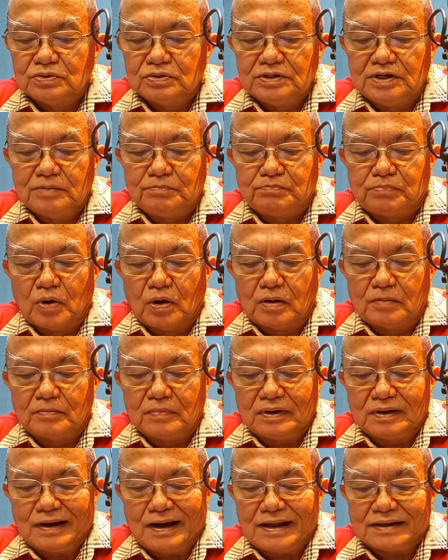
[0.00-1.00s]
unit bom
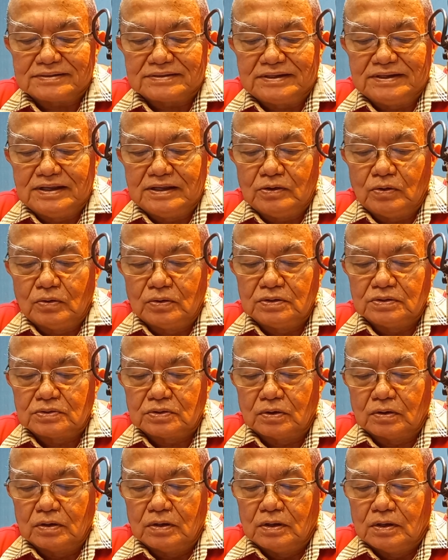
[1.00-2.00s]
lati
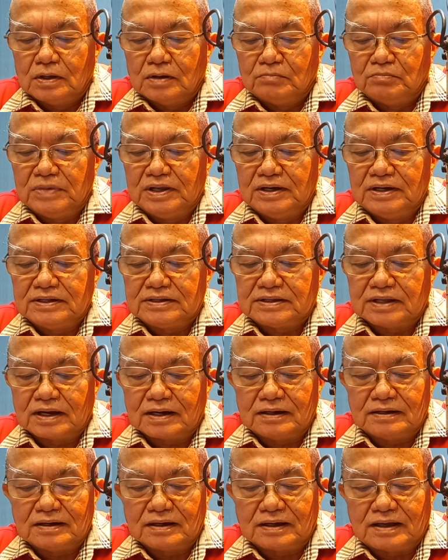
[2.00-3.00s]
untuk
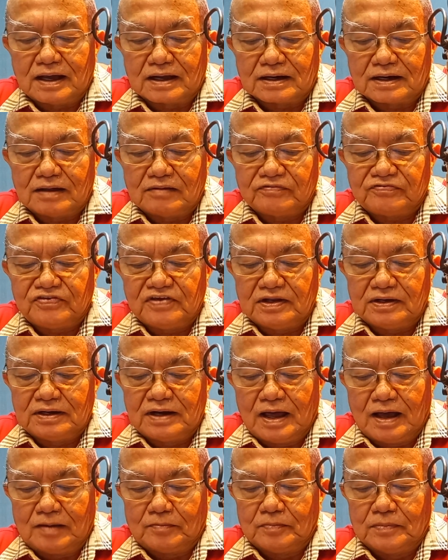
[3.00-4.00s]
militer negara
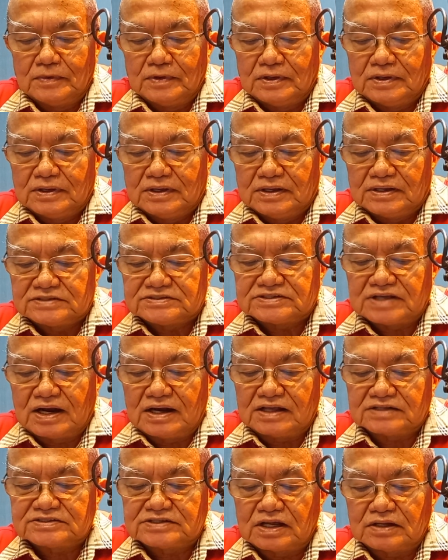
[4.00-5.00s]
Vietnam.
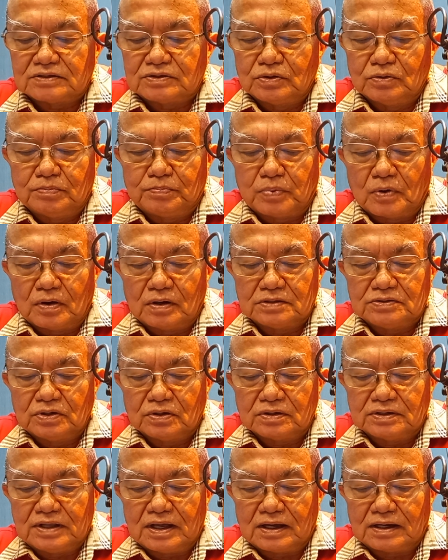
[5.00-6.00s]
Salah satu
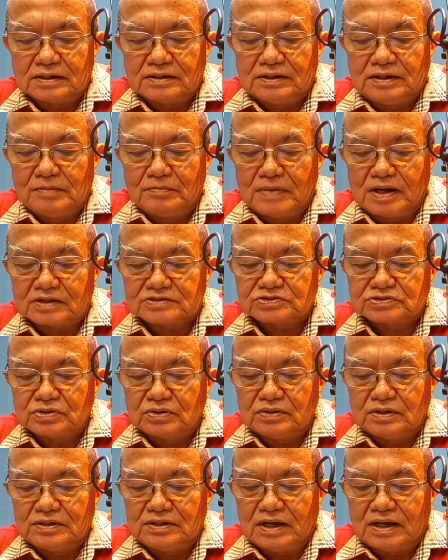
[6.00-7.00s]
produk yang
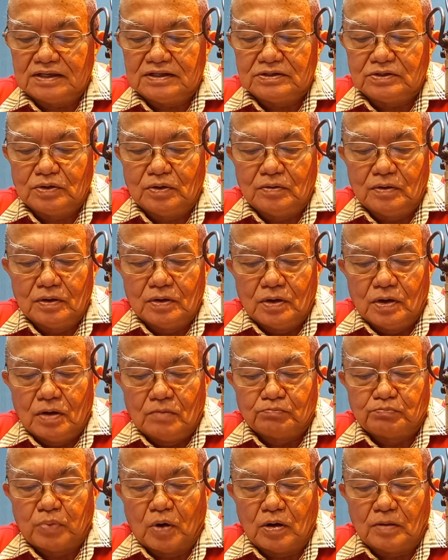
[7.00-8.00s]
dimaksud yaitu
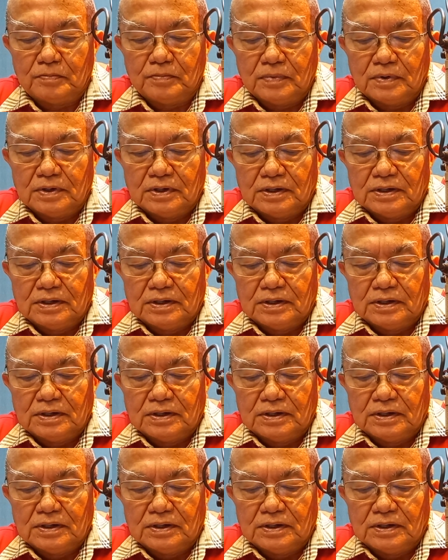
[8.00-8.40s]
bom